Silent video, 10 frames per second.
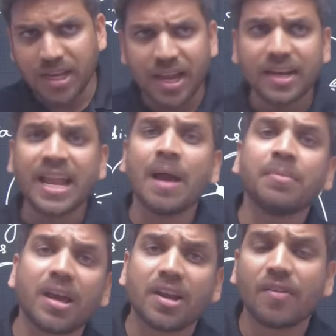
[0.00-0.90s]
ये एक
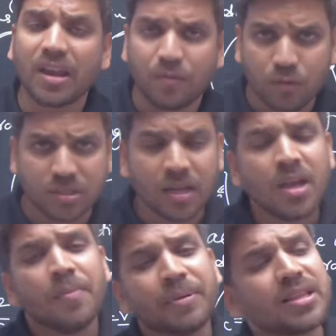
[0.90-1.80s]
नामकरण वाला फोर्स है
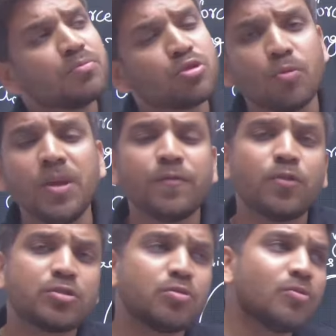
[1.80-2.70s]
मतलब जो भी
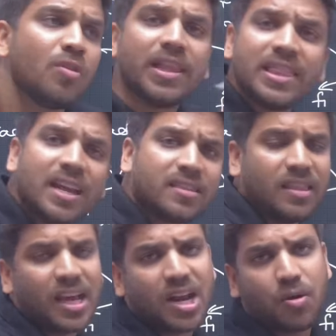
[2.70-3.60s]
फोर्स तुमको अंदर
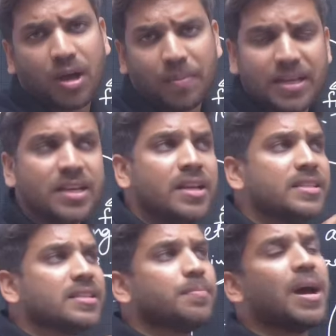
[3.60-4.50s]
लग रहा होगा भाई
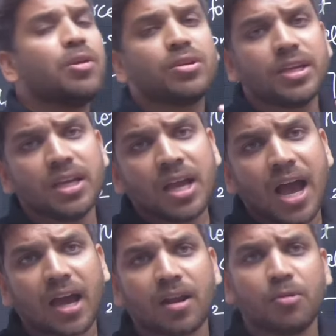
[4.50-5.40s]
जैसे मान लो कि
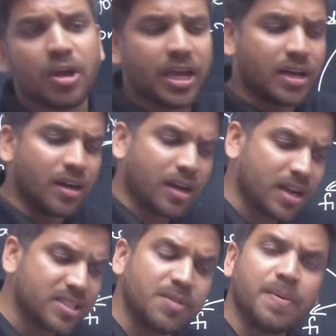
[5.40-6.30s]
अगर हम लोग एक
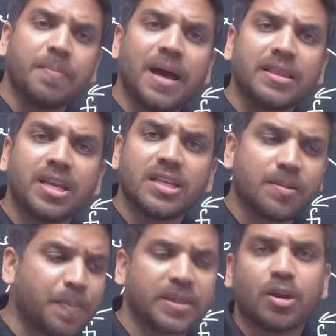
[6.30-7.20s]
रस्सी पे बांध के ऐसा
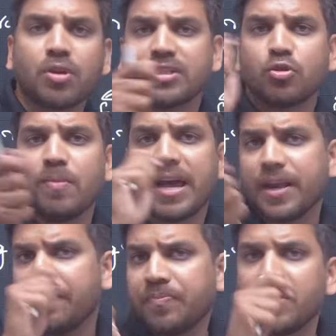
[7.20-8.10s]
पत्थर को ऐसे घुमा रहे
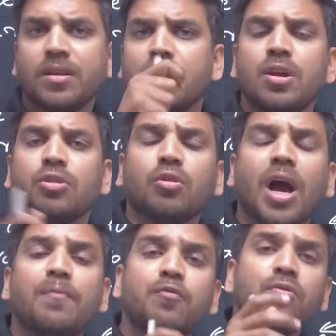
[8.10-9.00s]
हैं तो
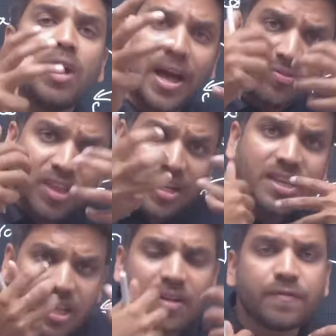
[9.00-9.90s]
अब वो अंदर
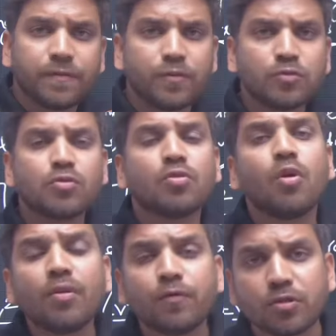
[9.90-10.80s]
की तरफ उसको
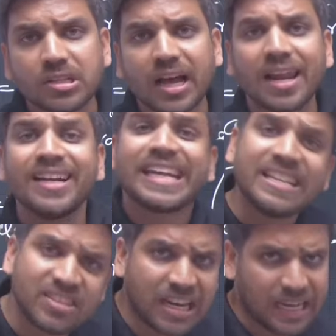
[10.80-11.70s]
कौन फोर्स लगा रहा है
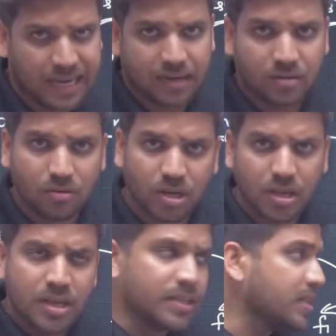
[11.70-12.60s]
टेंशन लगा रहा है ओके
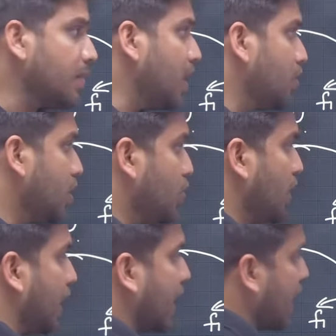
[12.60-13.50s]
जैसे मान लो कि कोई लड़का